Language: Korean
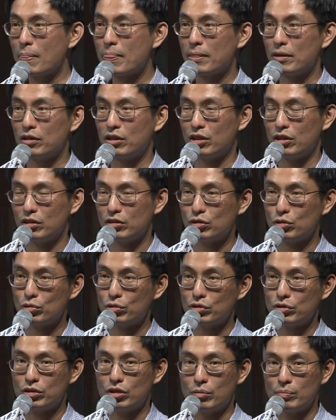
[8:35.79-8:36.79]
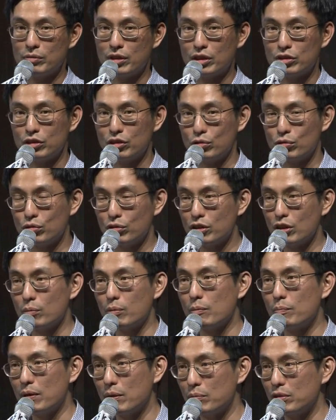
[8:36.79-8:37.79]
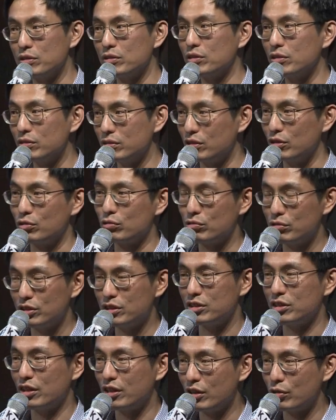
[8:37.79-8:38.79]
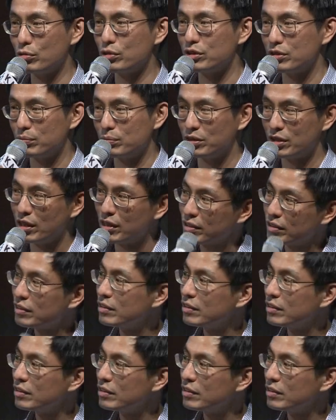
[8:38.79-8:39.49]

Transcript: 이렇게 서로 넘나들고 협업하면서 연구를 진행하고 있습니다.